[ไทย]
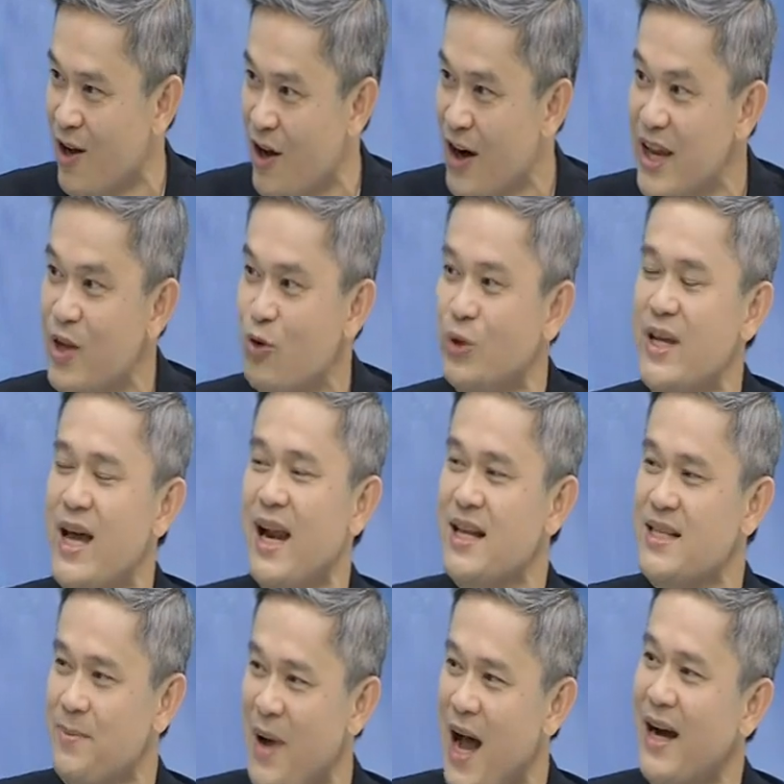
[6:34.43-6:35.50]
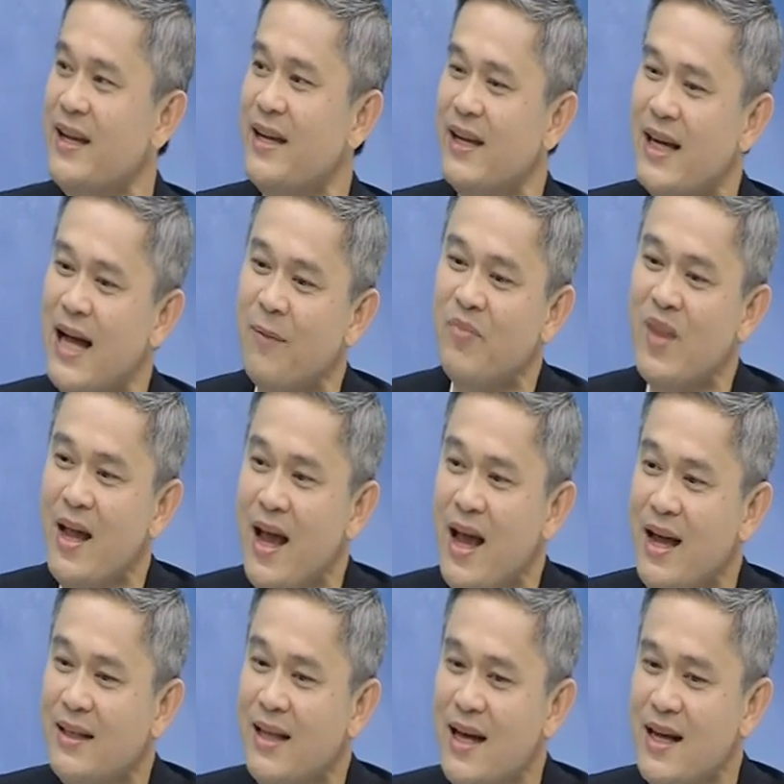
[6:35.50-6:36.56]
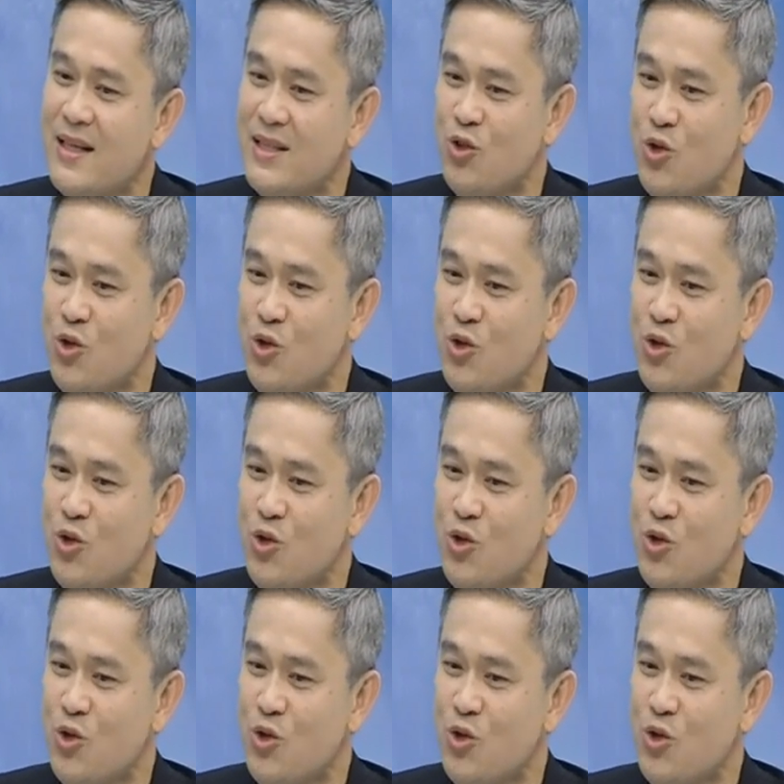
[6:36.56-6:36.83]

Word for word: กรณีอุทยานราชพักเนี่ยนะครับ ถ้า